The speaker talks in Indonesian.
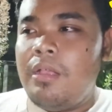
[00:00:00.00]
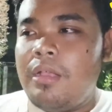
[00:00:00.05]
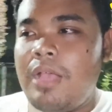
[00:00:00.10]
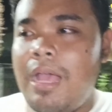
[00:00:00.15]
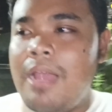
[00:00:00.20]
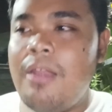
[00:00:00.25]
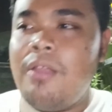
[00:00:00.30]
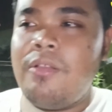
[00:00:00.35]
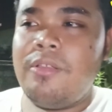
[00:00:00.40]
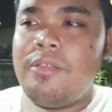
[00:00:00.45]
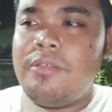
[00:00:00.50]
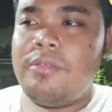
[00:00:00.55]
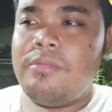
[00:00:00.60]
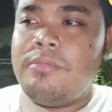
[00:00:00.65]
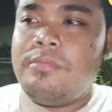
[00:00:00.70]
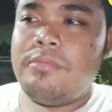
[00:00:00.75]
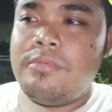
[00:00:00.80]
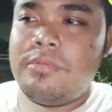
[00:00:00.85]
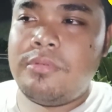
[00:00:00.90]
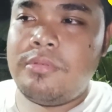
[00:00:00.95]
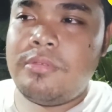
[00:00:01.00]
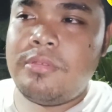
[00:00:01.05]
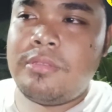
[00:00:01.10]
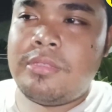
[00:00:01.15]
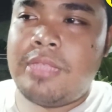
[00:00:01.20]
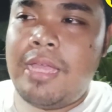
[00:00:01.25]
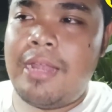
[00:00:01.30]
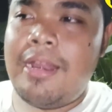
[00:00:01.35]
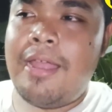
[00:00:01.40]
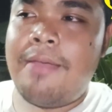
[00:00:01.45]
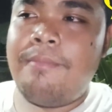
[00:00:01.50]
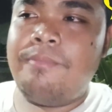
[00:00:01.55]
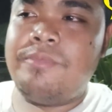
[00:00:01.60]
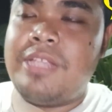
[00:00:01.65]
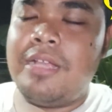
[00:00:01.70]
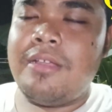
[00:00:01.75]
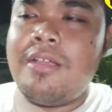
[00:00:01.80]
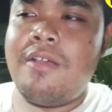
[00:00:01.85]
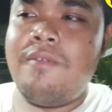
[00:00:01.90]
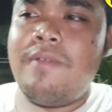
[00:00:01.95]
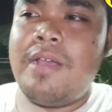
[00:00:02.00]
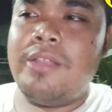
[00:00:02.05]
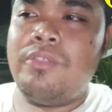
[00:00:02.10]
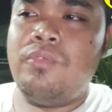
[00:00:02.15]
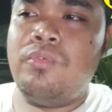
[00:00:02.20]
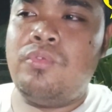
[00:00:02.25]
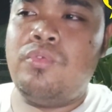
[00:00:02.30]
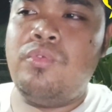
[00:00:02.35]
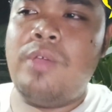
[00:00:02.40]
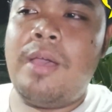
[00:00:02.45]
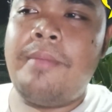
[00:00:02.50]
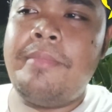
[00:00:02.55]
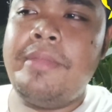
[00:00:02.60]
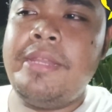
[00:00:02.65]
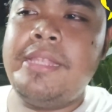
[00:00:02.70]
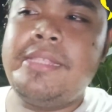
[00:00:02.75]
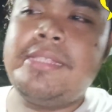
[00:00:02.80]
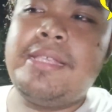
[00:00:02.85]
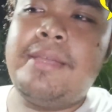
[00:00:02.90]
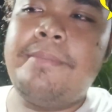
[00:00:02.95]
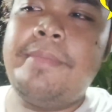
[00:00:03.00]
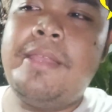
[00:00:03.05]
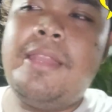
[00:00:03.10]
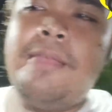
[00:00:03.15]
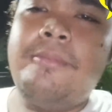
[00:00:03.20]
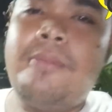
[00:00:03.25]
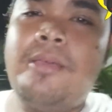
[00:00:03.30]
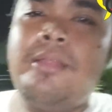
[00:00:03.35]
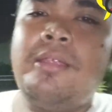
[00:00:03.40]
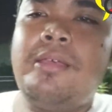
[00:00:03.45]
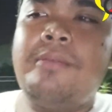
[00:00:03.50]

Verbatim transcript: Kalau dalam jangka waktu 2 menit sampai 5